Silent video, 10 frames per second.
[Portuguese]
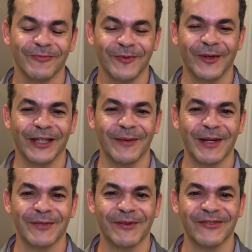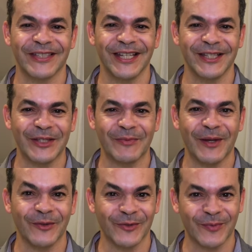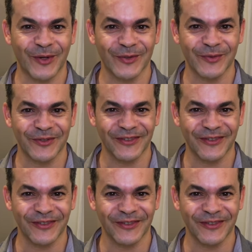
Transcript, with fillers: Um grande abraço para você e te espero nos próximos